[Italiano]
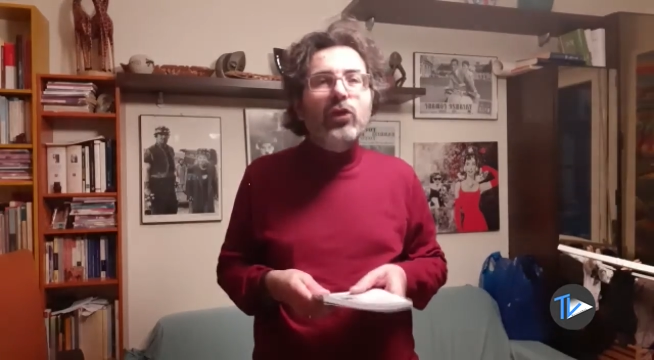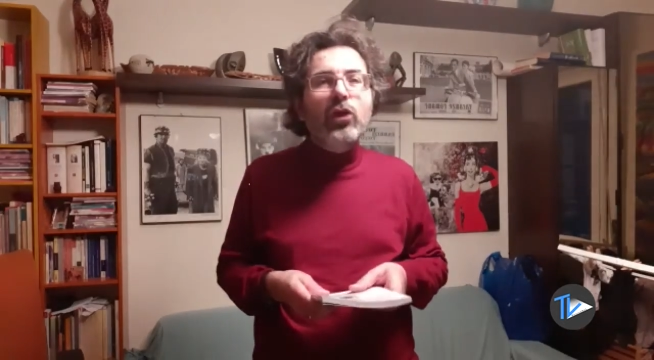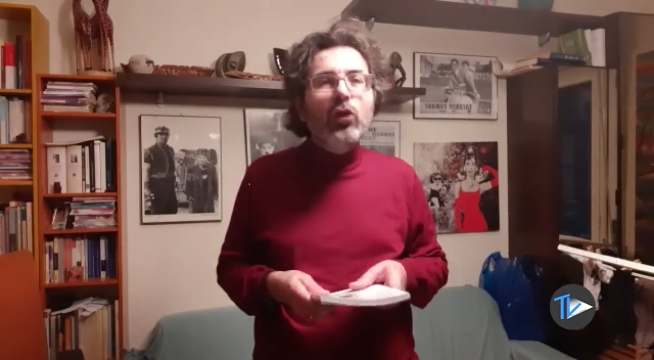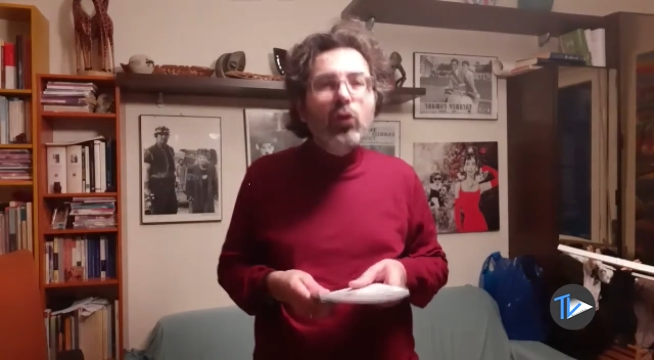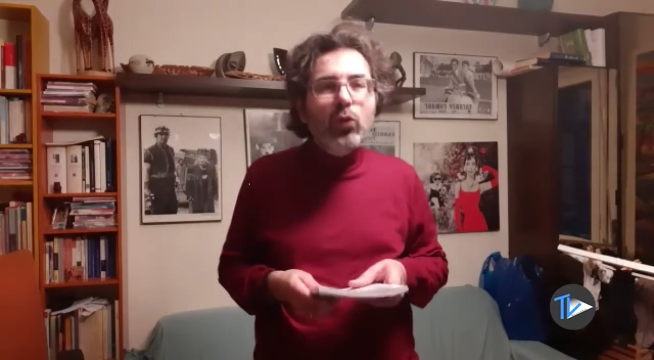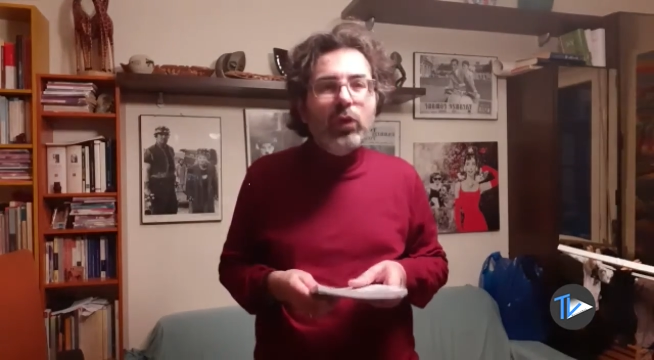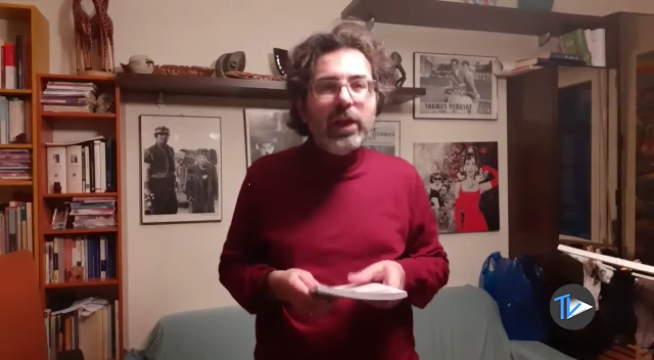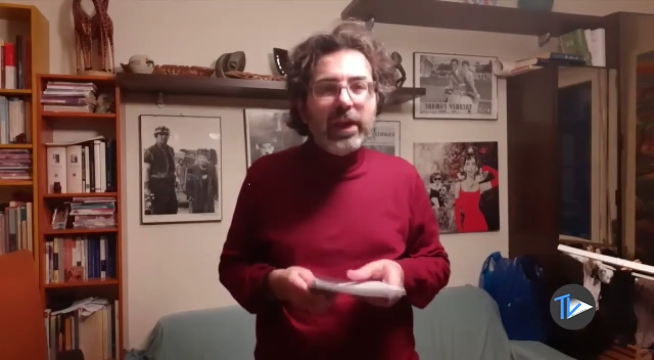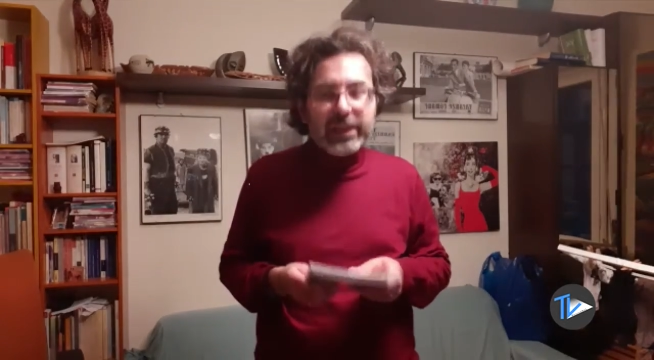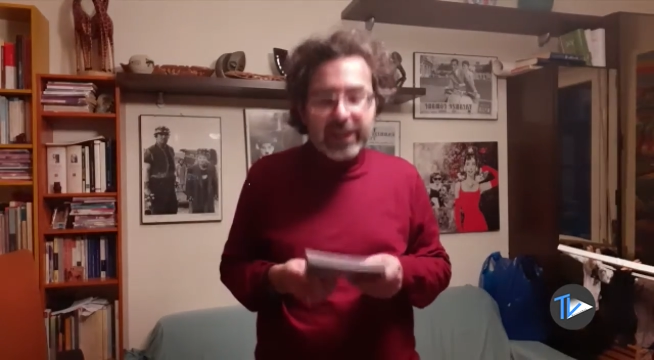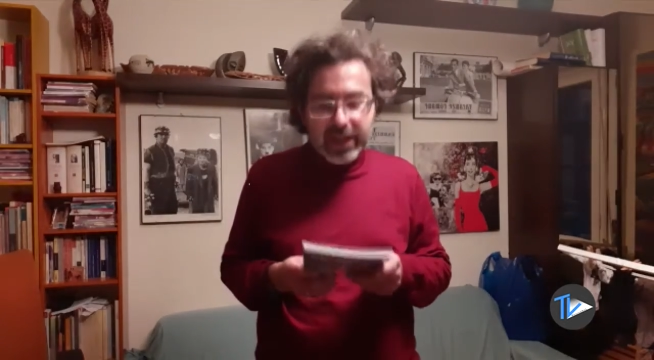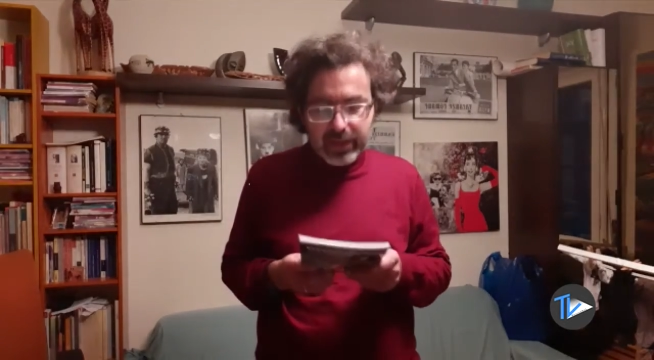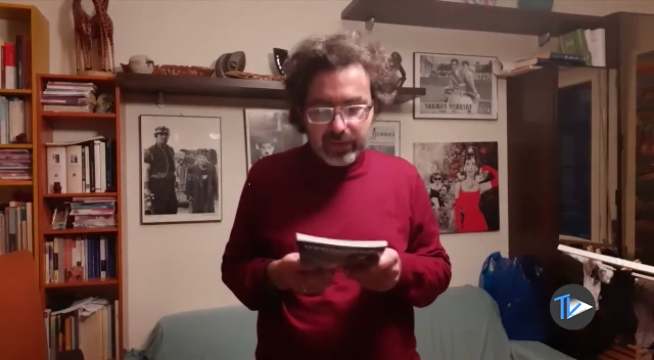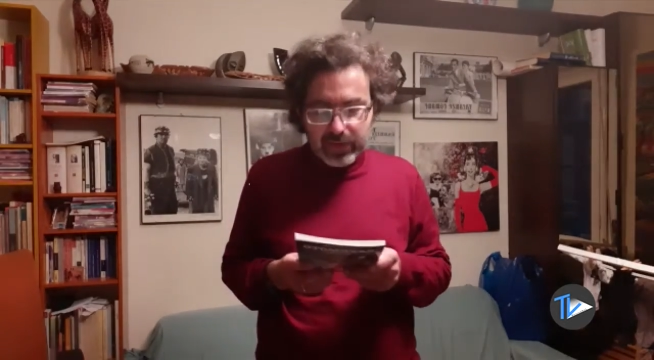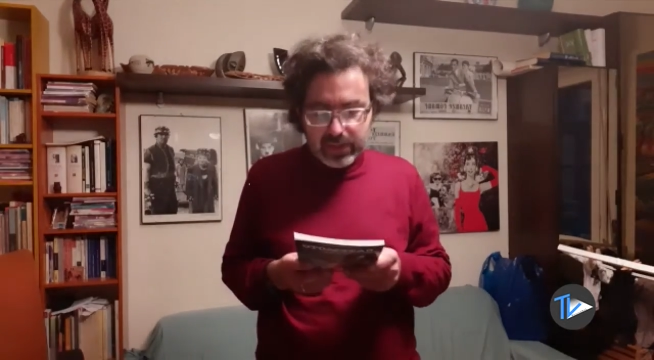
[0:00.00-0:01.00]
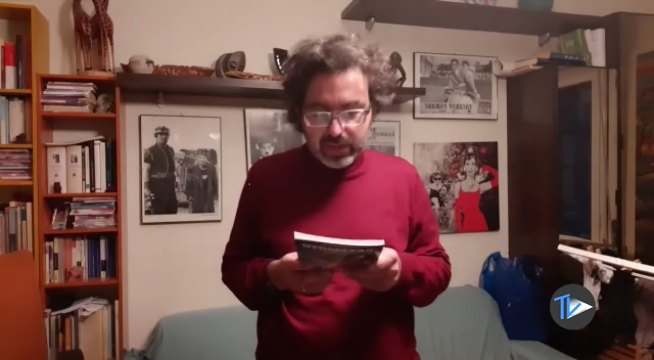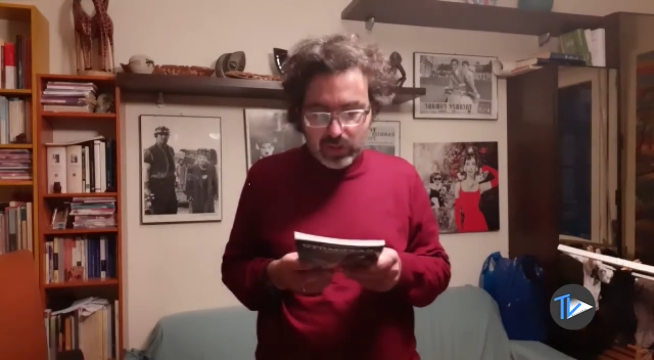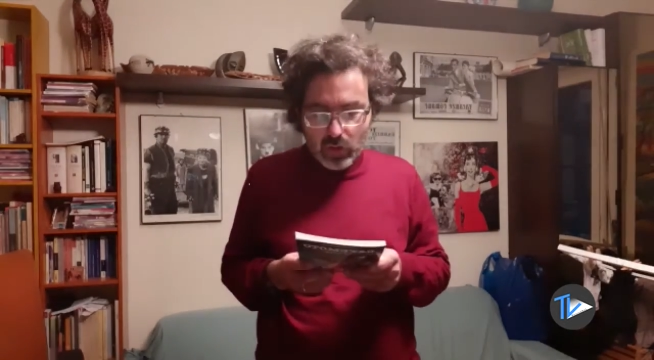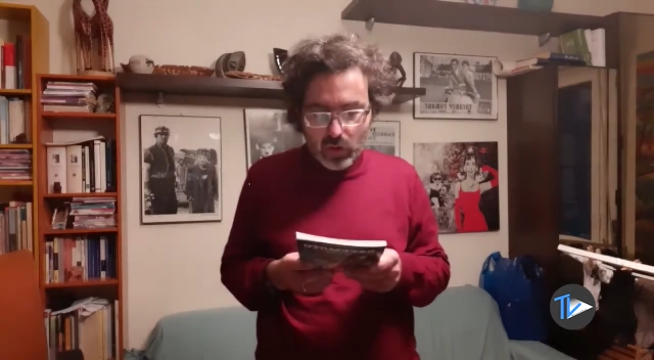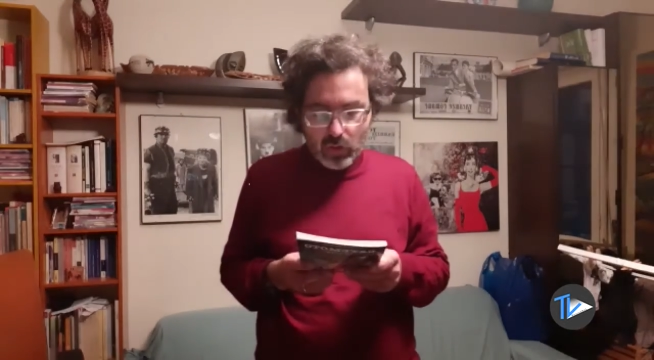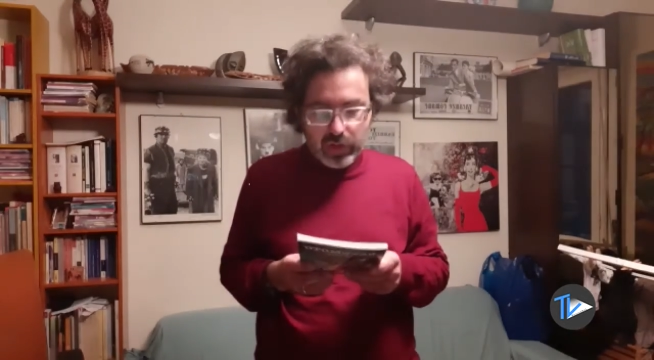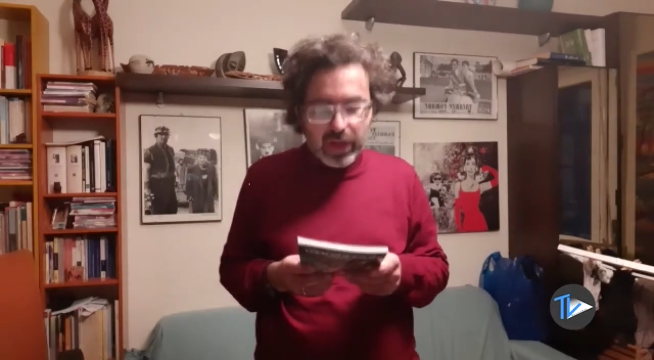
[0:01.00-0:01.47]
è lui la
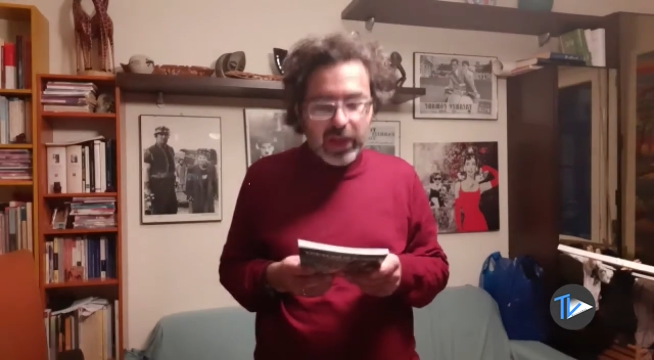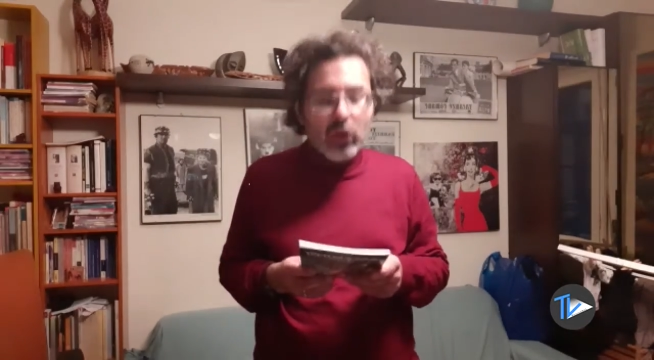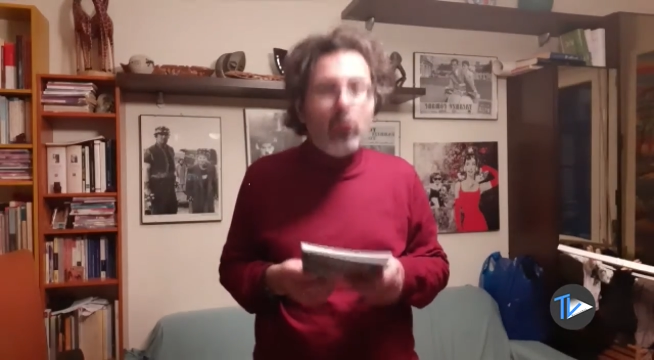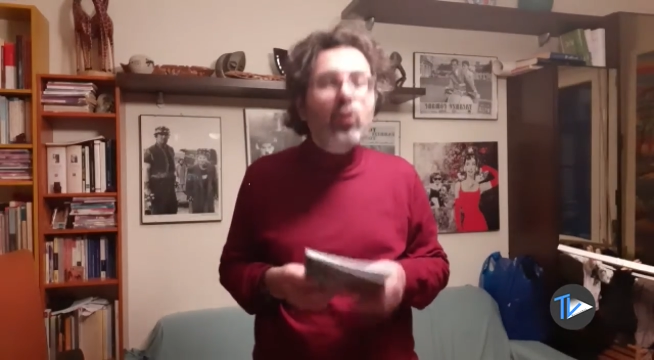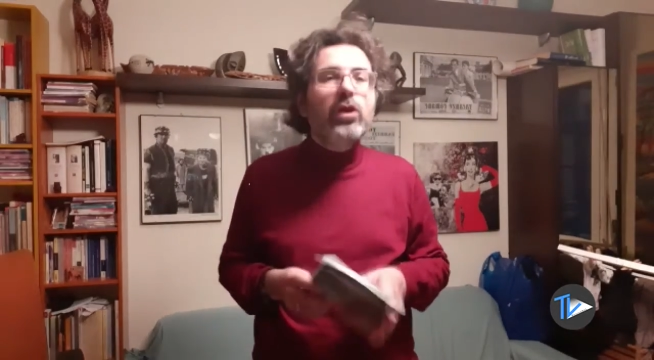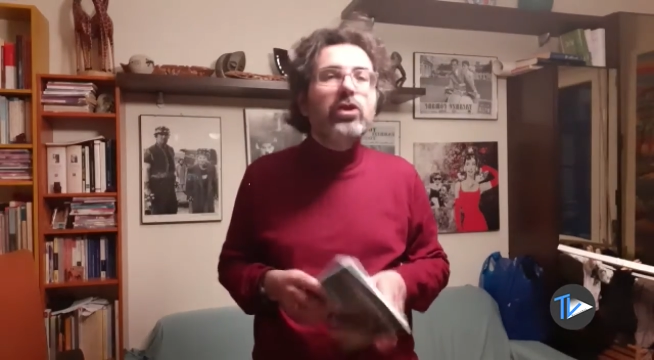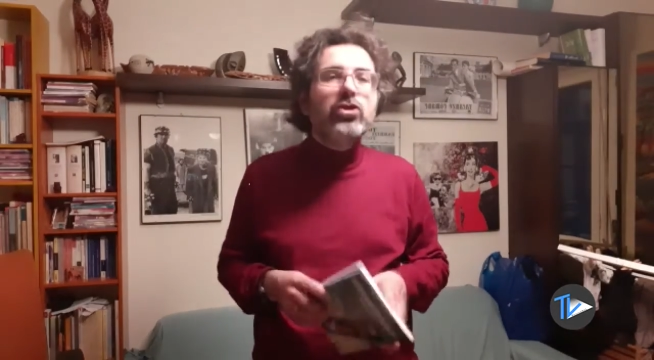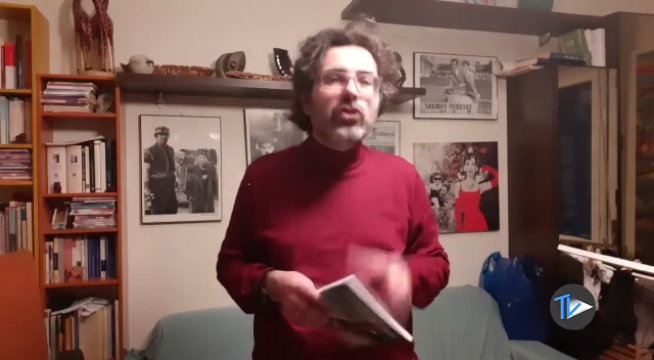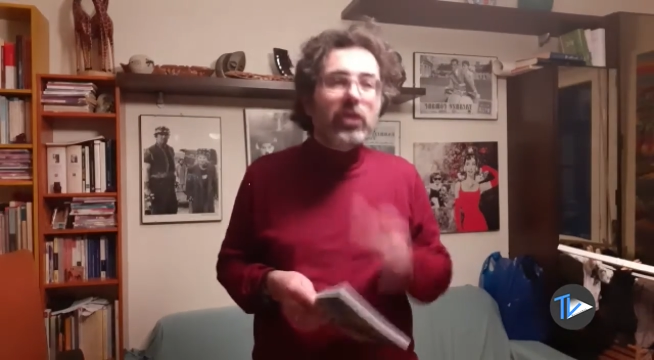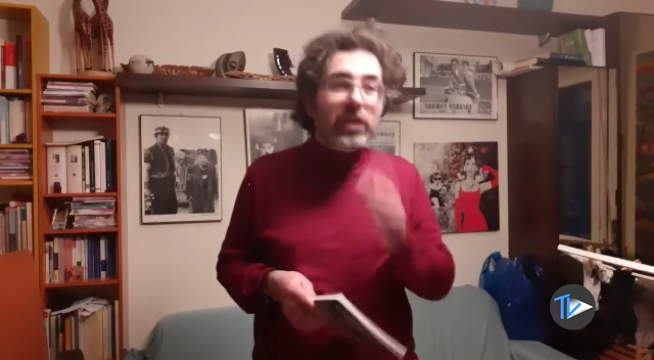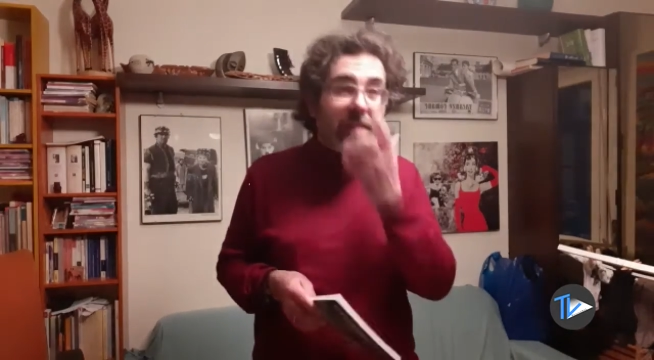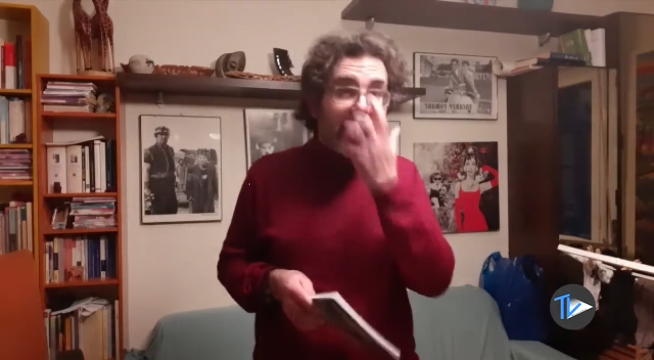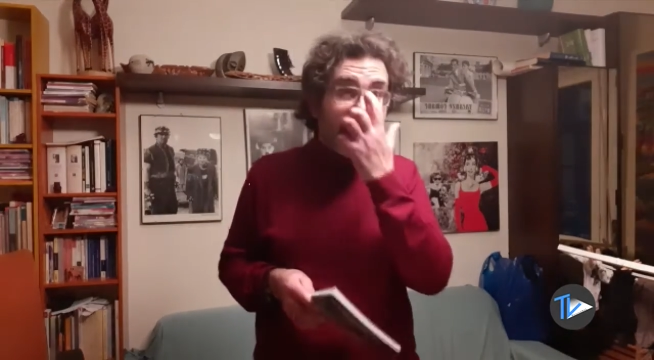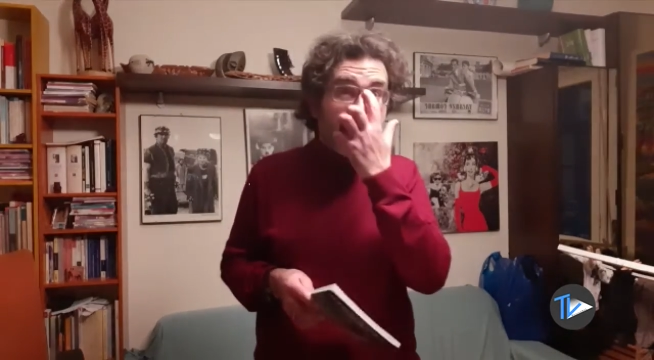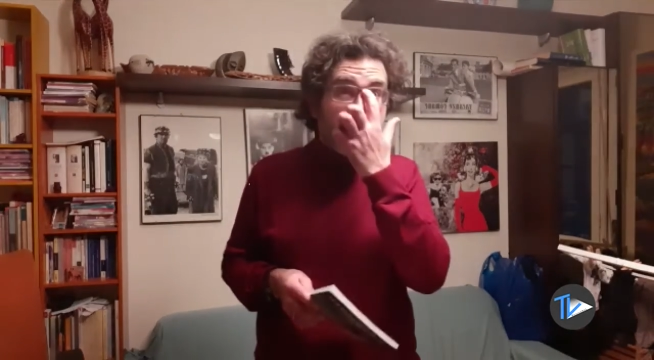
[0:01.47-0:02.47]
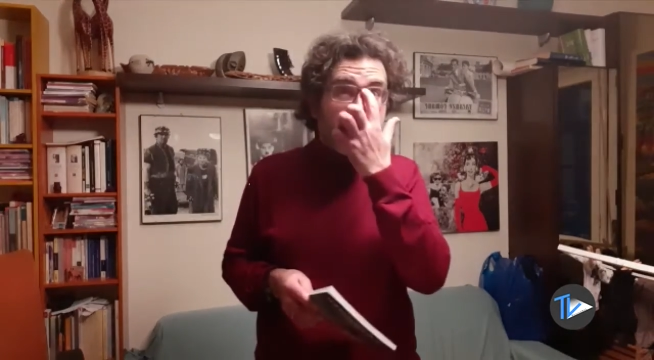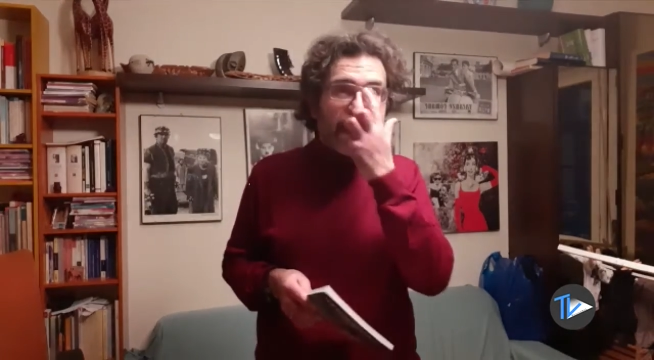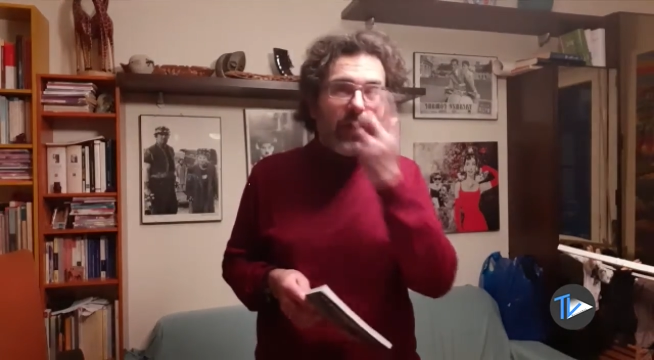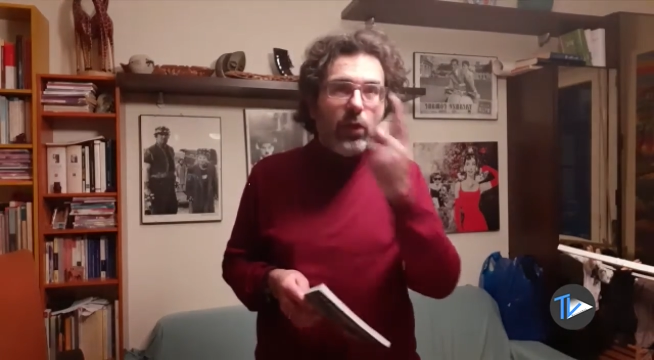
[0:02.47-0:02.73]
televisione, è lui il giornalista,